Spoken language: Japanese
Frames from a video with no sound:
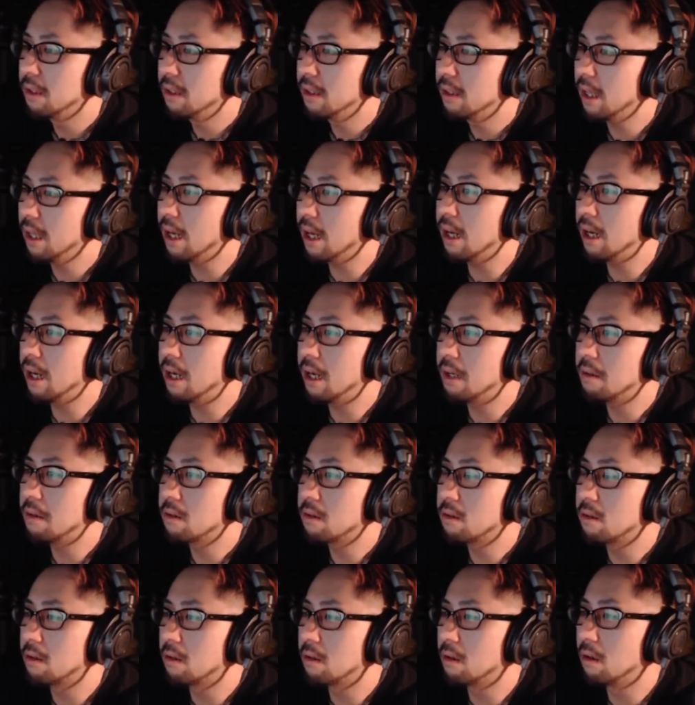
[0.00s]
だから
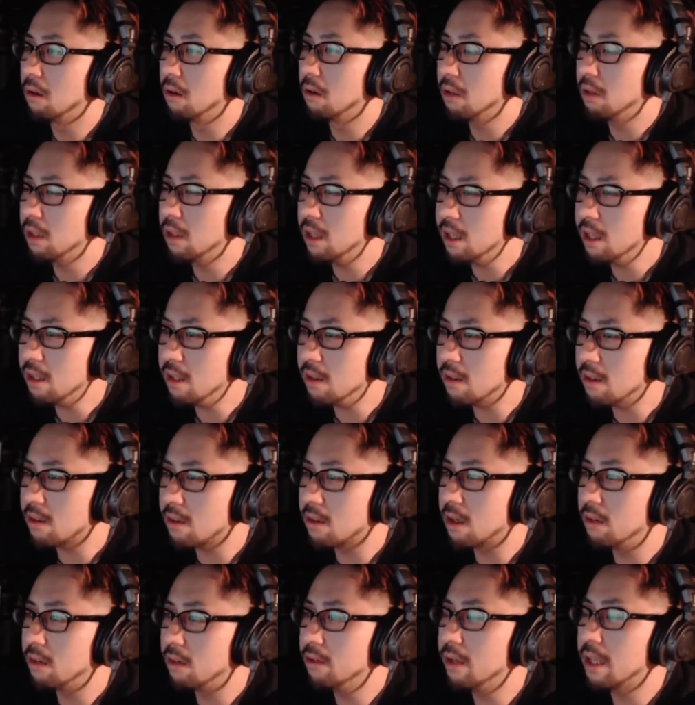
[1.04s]
その人数
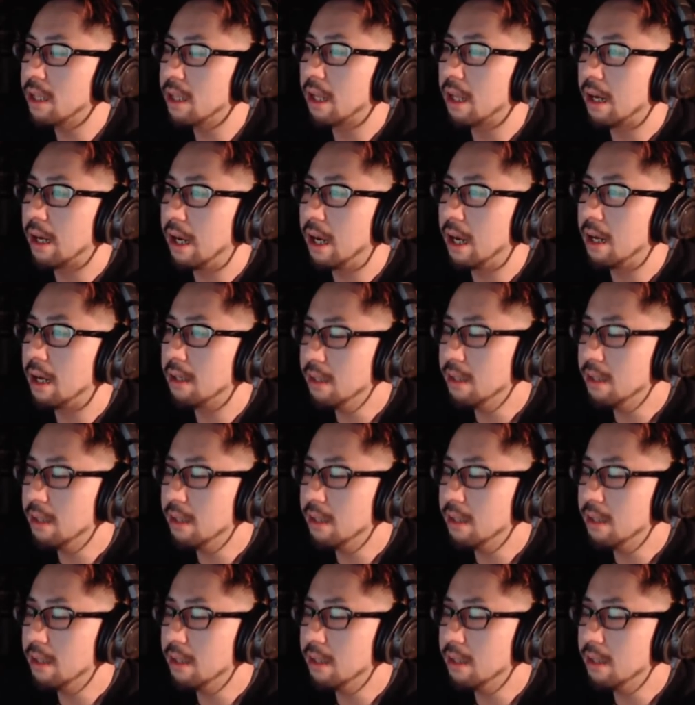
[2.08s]
が増えたら、